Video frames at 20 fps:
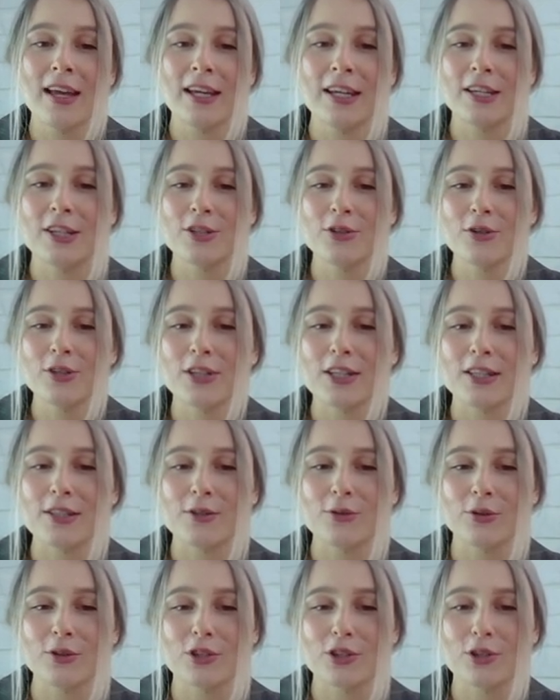Еще
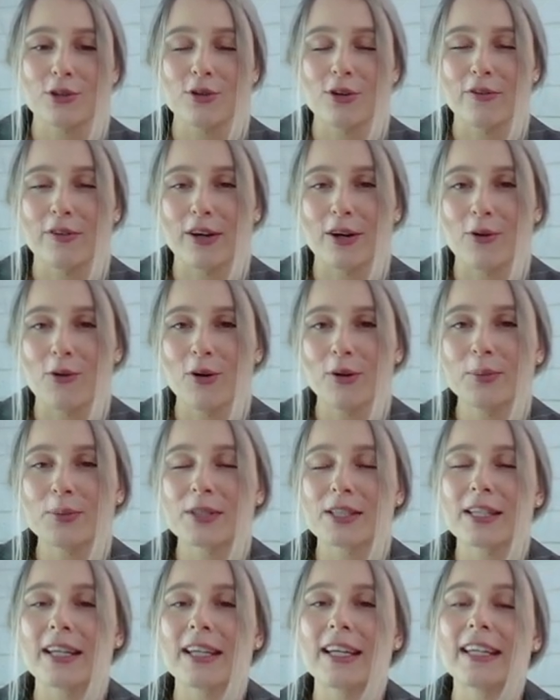есть очень клевая
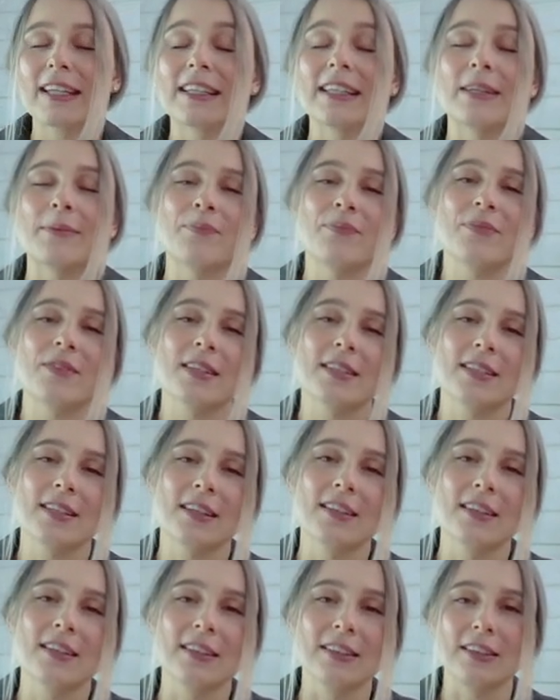опция, это
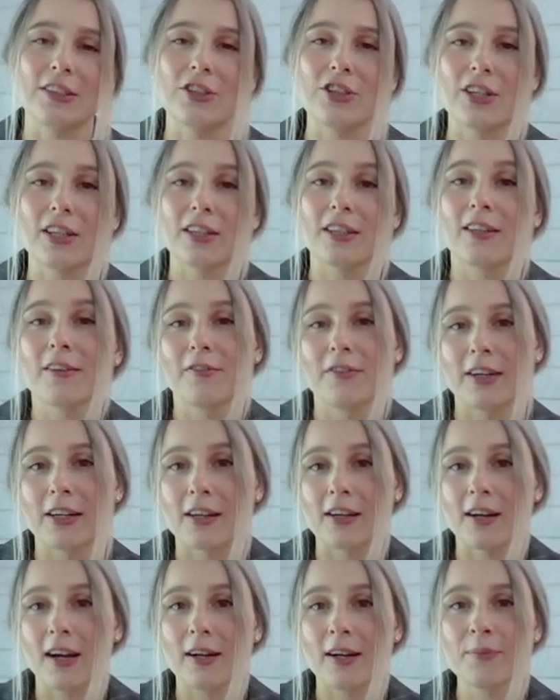закрытый чат
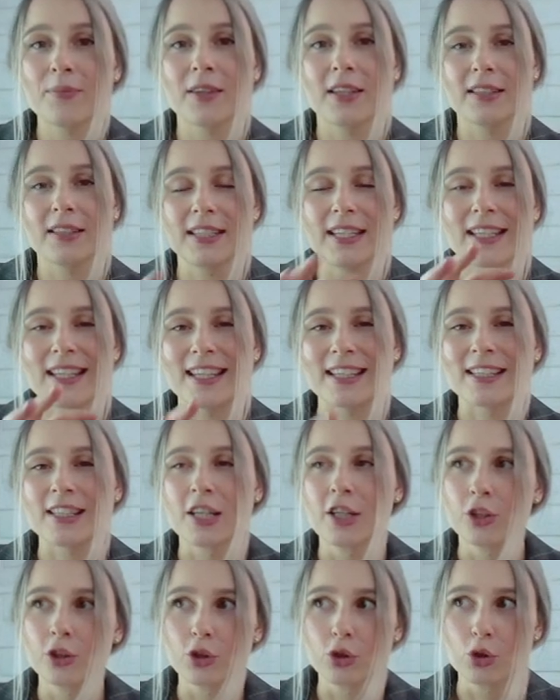ВК, где
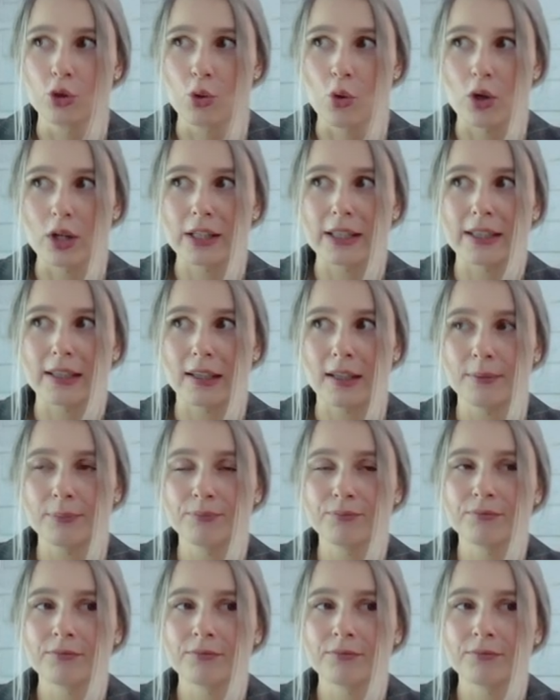есть только